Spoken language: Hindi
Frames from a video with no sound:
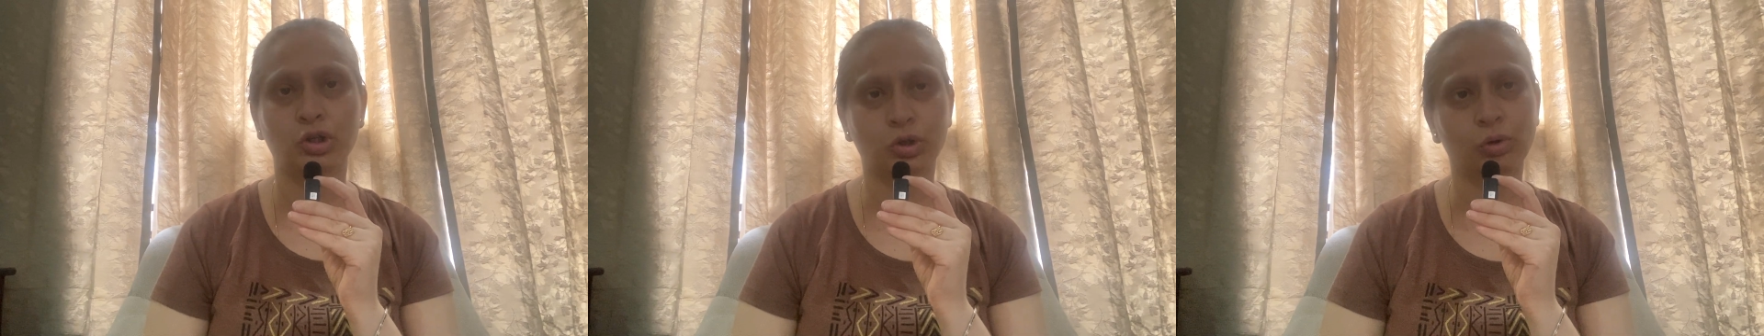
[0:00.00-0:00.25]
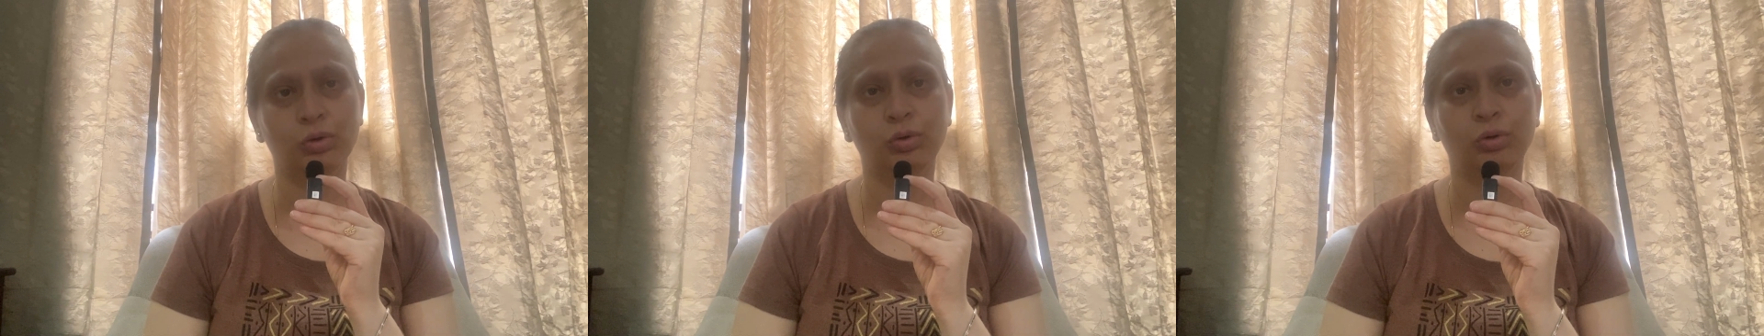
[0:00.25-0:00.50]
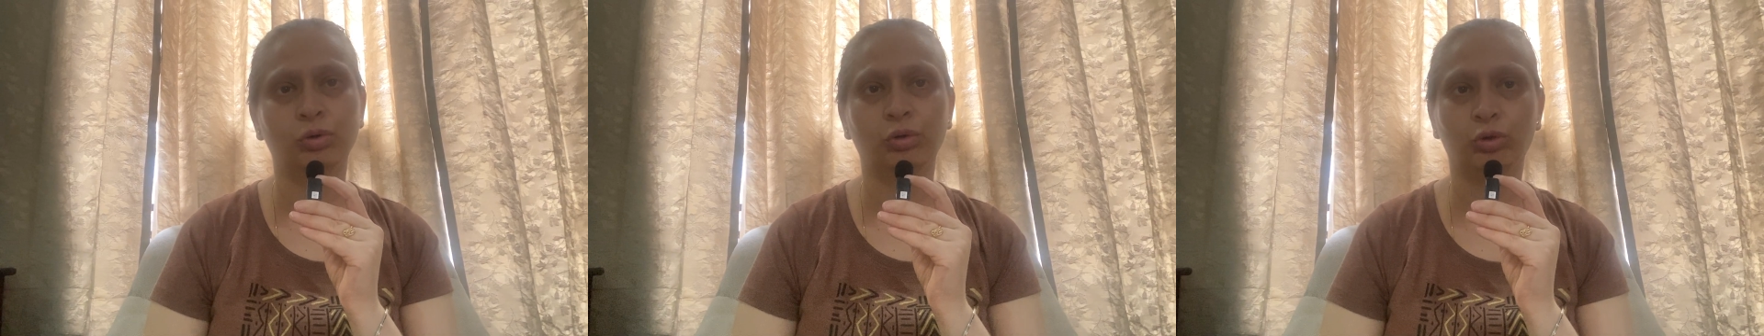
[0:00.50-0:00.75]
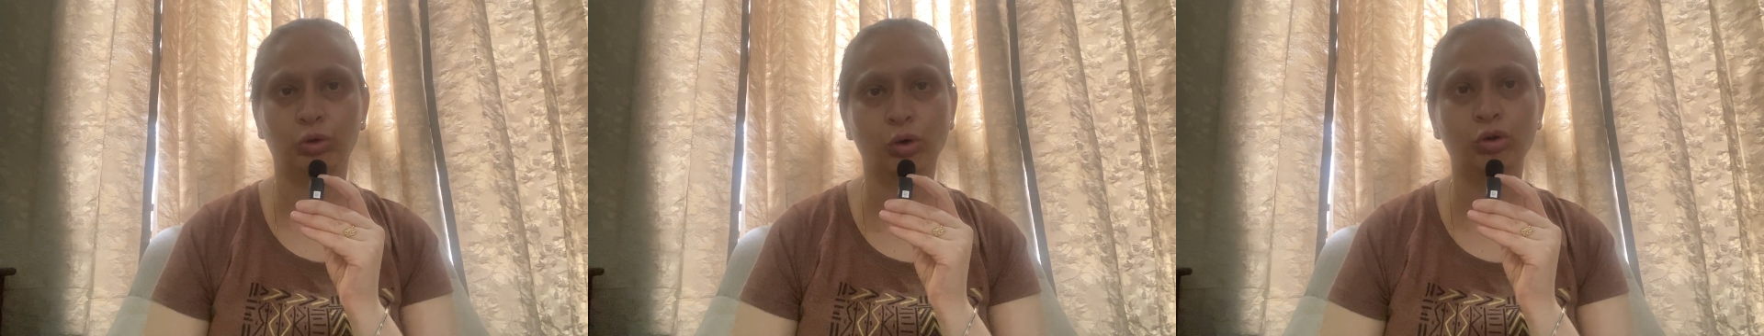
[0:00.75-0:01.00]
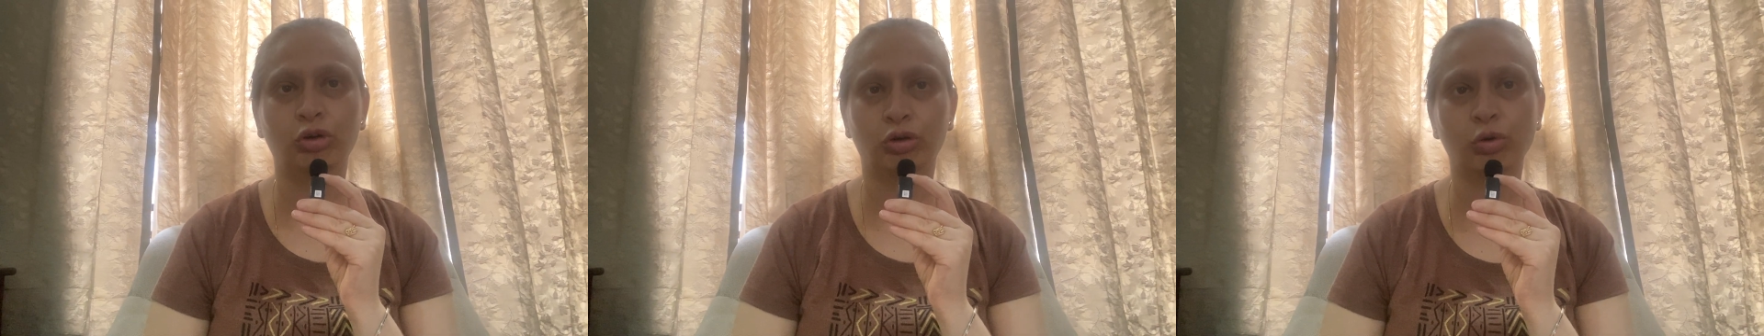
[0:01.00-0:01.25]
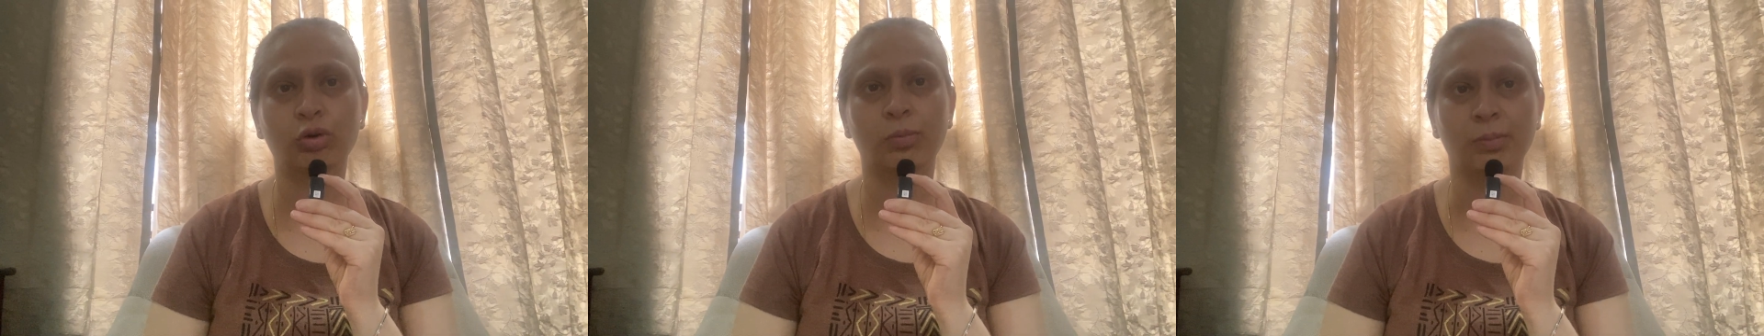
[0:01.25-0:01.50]
जो दुख
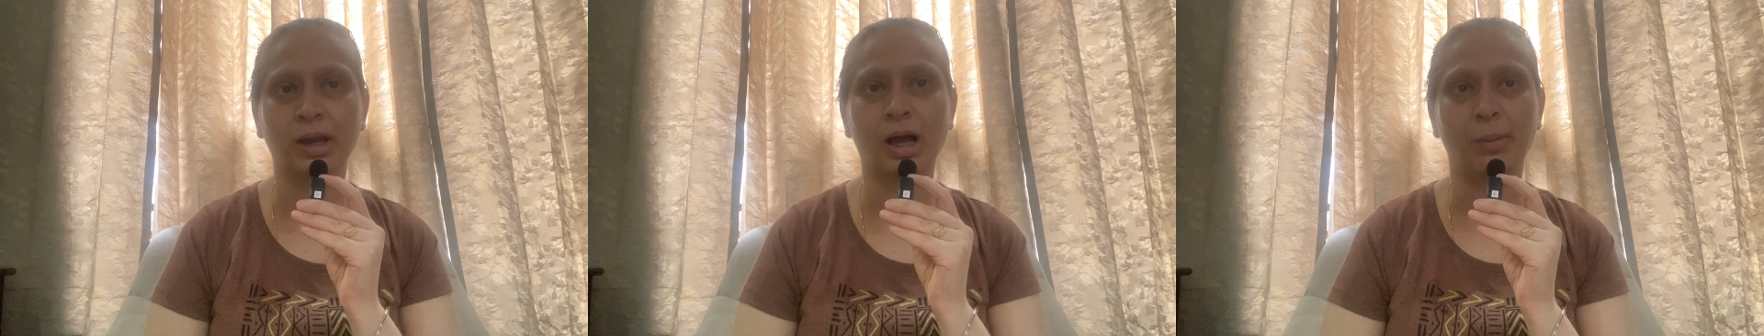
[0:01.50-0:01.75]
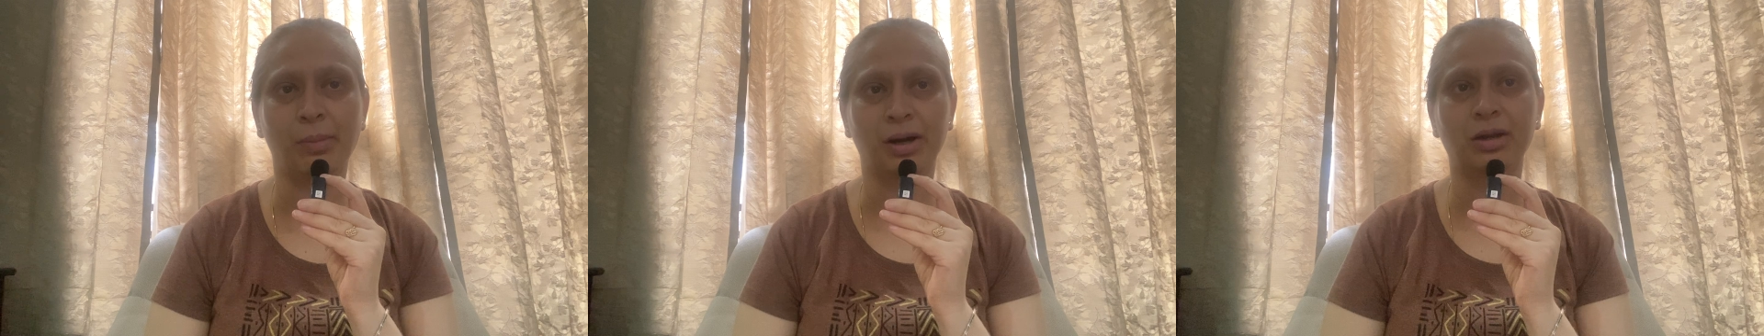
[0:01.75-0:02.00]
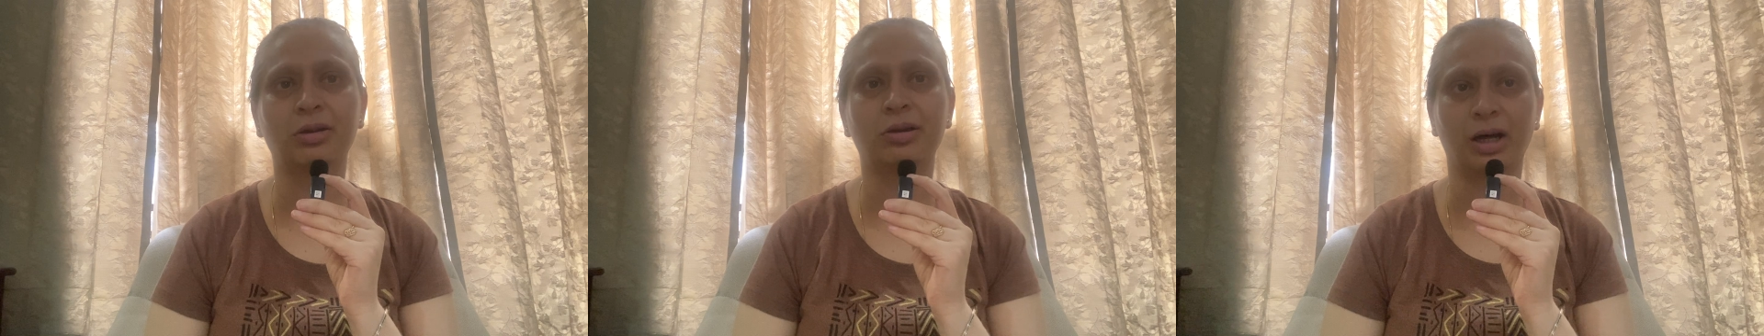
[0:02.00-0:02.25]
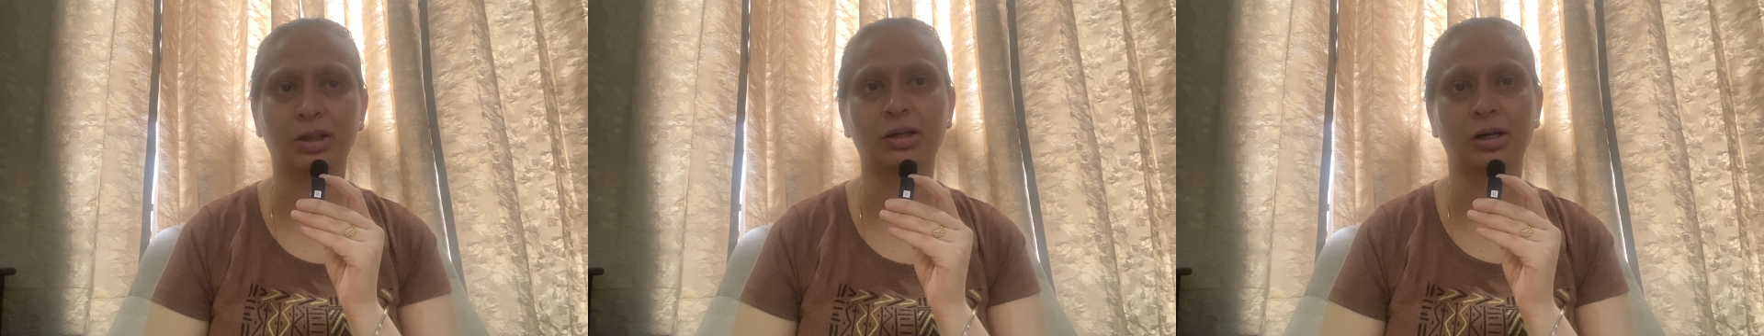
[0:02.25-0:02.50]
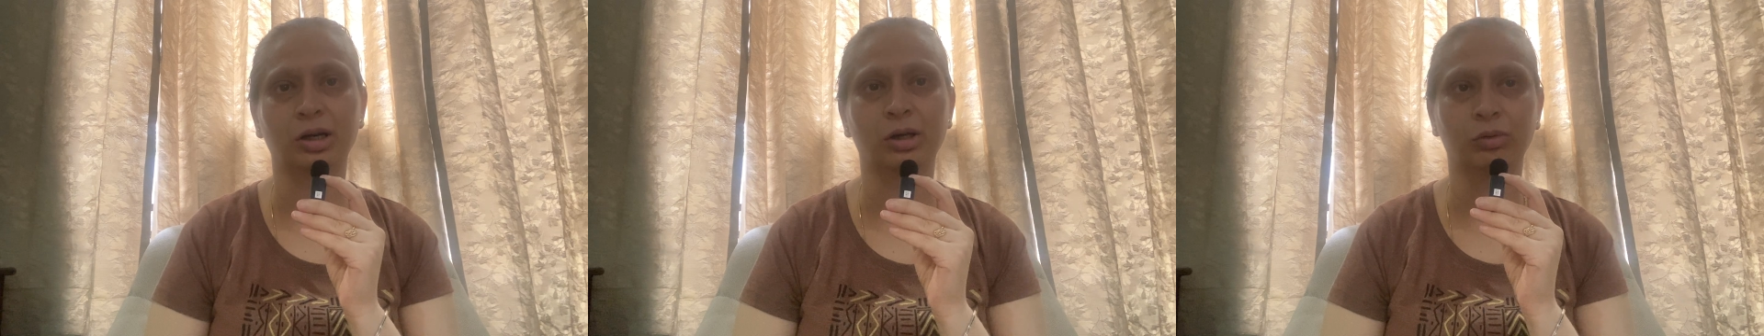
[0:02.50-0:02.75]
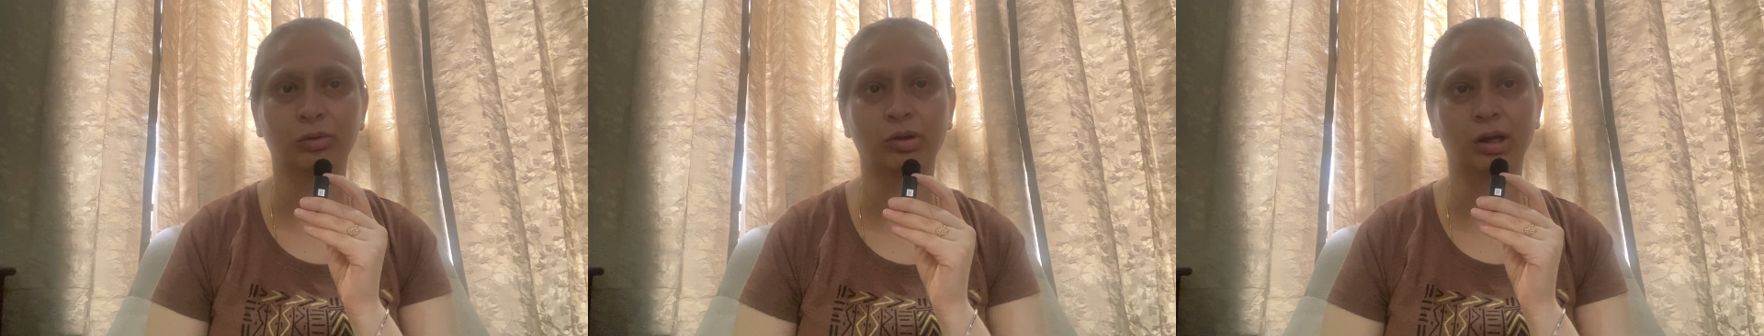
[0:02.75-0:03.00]
सुख में हमारे साथ खड़े
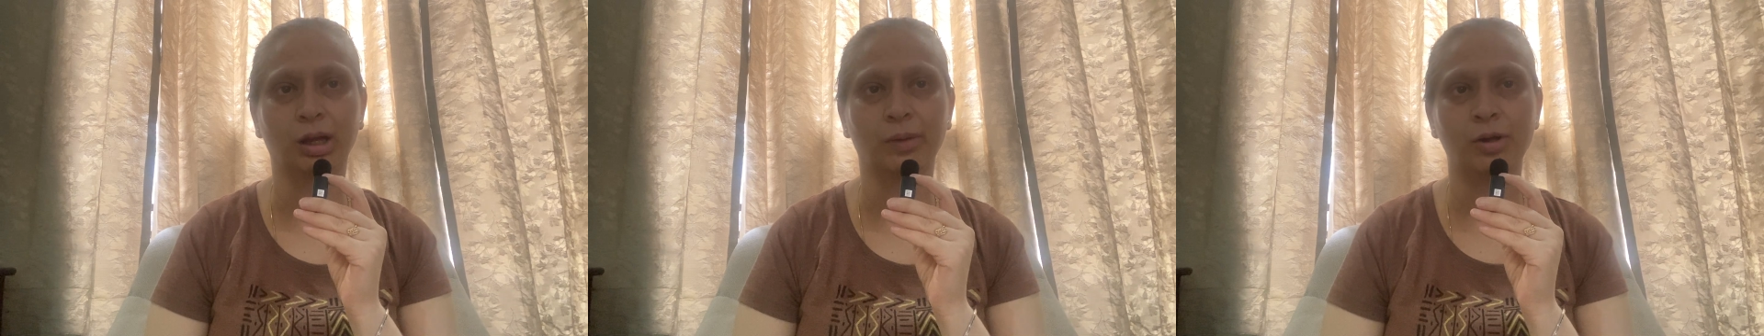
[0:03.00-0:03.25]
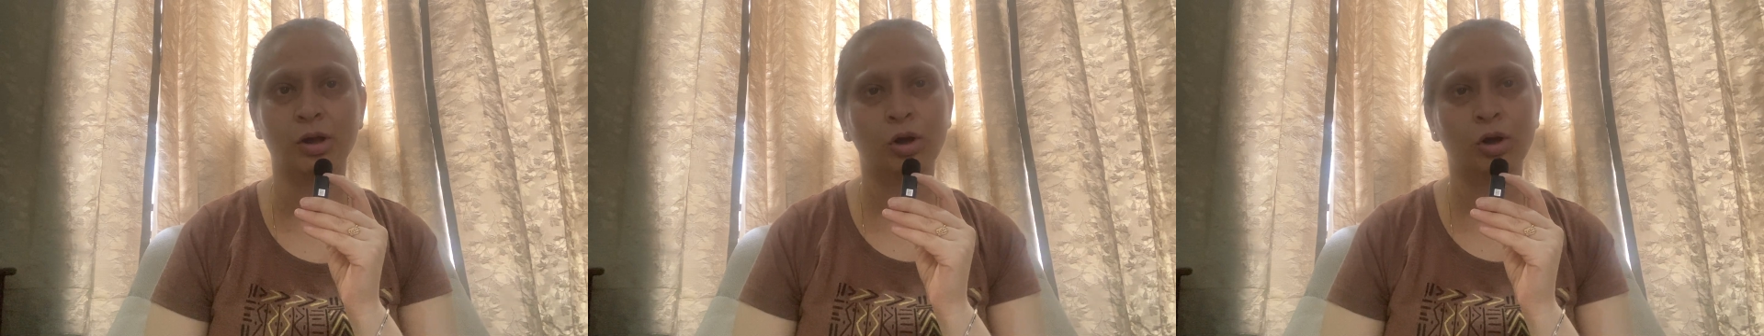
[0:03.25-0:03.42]
होते हैं